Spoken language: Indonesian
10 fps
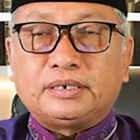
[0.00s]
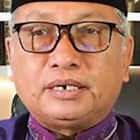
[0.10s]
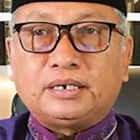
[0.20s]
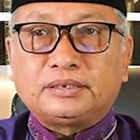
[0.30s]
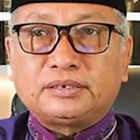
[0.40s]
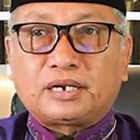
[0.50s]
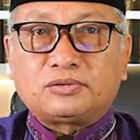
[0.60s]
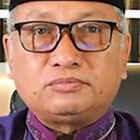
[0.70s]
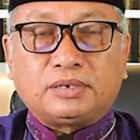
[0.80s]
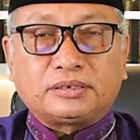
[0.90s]
antar
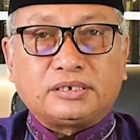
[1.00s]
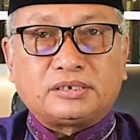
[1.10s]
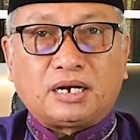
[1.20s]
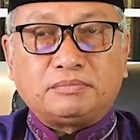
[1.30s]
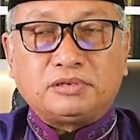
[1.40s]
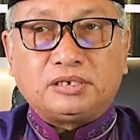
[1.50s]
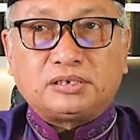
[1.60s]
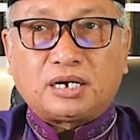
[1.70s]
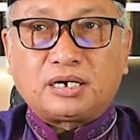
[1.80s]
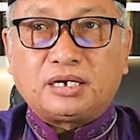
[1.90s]
umat Islam itu
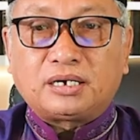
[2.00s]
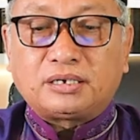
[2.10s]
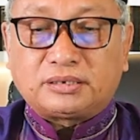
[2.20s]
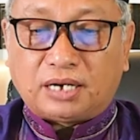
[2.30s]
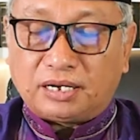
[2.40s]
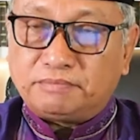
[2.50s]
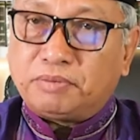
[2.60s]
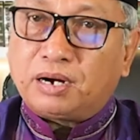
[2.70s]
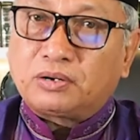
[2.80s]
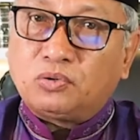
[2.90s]
saking saling
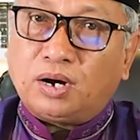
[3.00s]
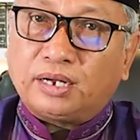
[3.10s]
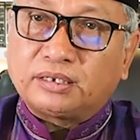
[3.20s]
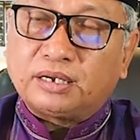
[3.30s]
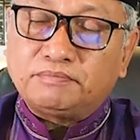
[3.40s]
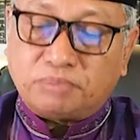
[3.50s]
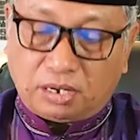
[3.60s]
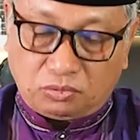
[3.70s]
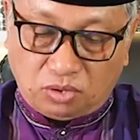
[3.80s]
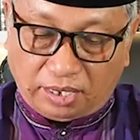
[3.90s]
bangku hantam,
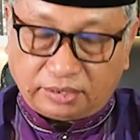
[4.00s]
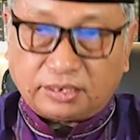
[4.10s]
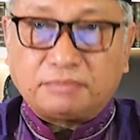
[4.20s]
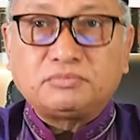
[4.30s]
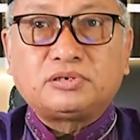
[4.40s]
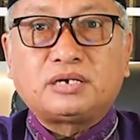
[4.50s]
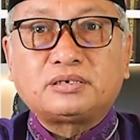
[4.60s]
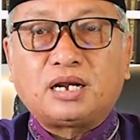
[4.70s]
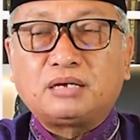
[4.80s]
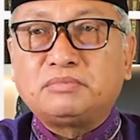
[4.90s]
baku hantam dan
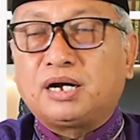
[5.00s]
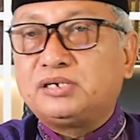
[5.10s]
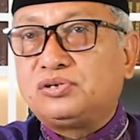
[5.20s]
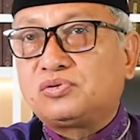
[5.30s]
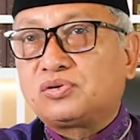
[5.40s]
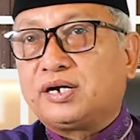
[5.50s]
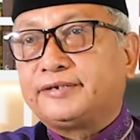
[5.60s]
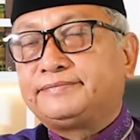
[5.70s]
saling menghancurkan.